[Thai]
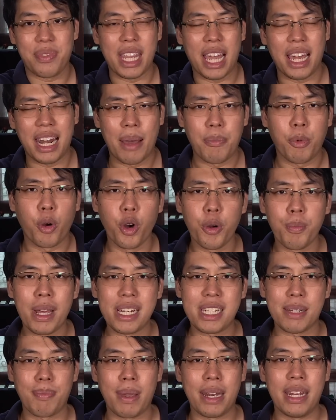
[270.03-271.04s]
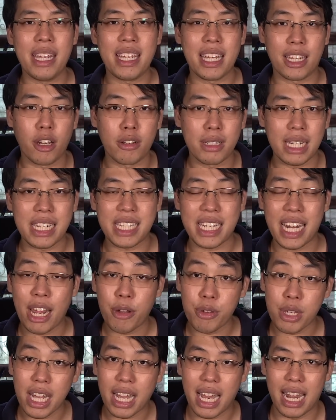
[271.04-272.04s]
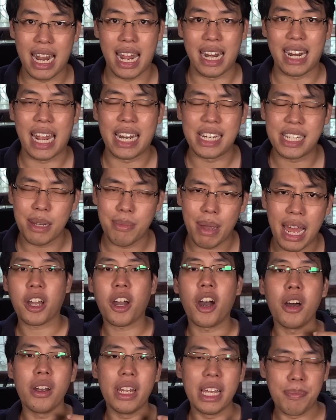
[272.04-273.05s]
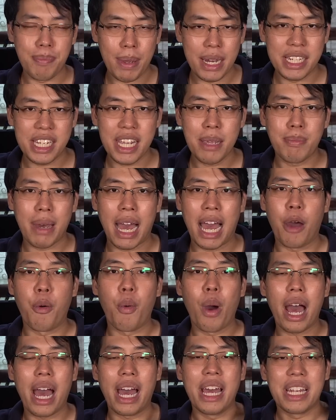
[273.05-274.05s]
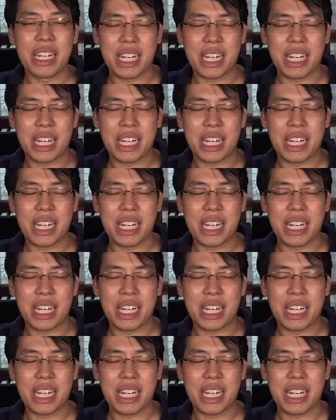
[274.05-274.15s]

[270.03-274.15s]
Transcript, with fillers: นะครับ คุณไม่จะเป็นที่จะต้องใช้ช n e l เยอะขนาดนั้นใช่ไหมก็เลยเป็นที่มาว่า